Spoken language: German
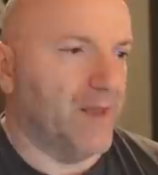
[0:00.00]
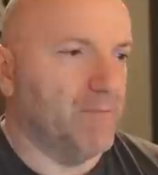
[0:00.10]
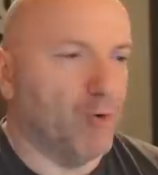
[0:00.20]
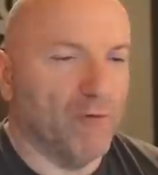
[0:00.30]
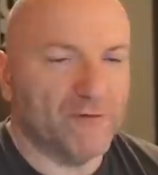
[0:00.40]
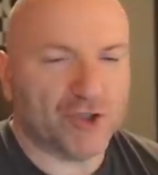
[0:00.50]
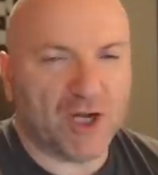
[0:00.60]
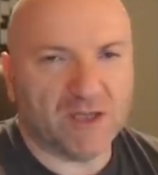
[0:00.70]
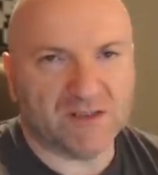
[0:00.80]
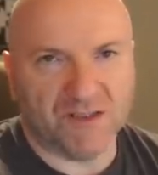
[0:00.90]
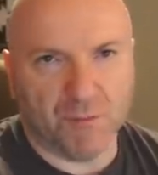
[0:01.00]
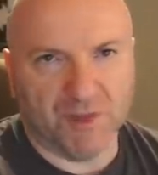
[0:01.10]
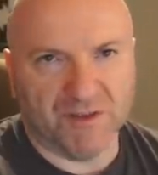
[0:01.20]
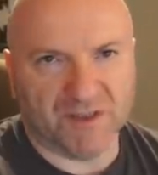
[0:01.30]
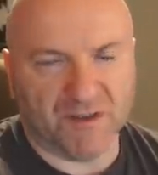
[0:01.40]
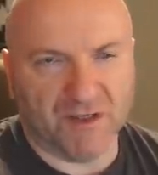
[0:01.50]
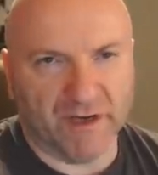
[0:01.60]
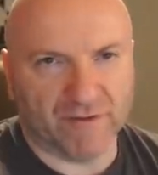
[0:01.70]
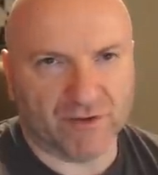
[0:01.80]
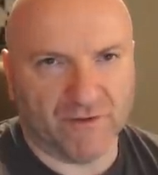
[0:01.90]
Im Profischach sieht man die
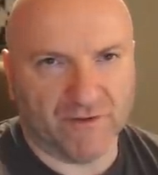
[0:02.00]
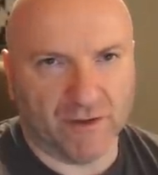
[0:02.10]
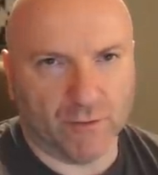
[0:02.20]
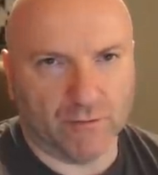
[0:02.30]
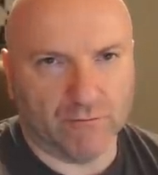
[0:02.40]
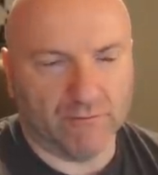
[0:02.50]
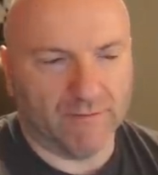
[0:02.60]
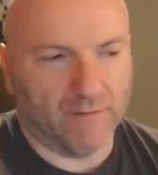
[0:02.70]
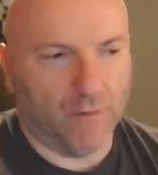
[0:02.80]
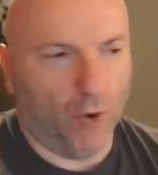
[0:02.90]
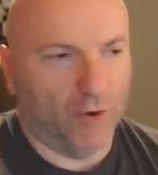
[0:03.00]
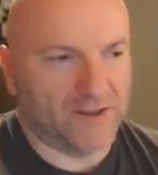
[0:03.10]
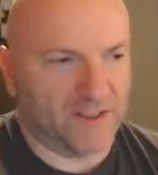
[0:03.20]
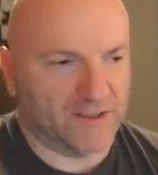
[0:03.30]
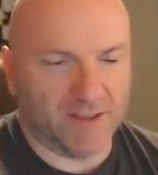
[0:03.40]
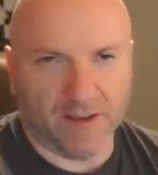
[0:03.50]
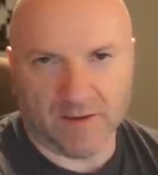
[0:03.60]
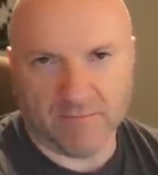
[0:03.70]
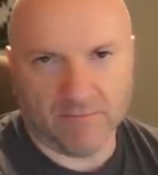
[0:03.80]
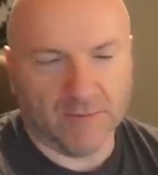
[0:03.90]
skandinavische Verteidigung äußerst
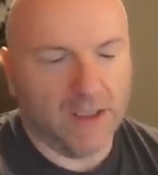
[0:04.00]
selten,